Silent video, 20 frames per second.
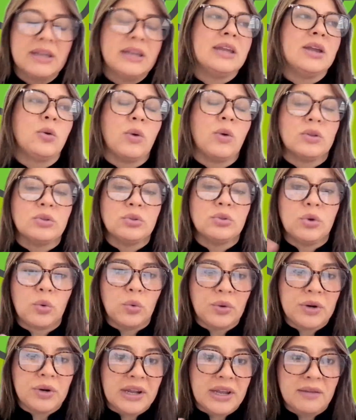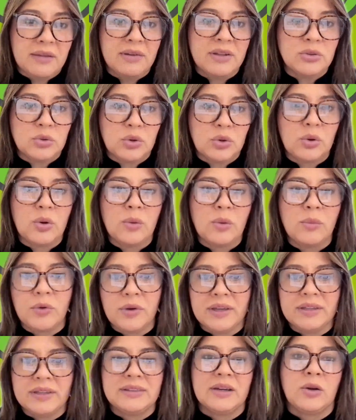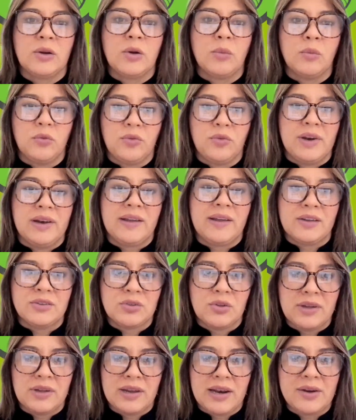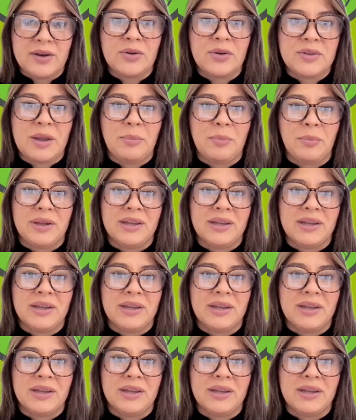y cuando ocurren eventos como este, como fue el caso de la roya,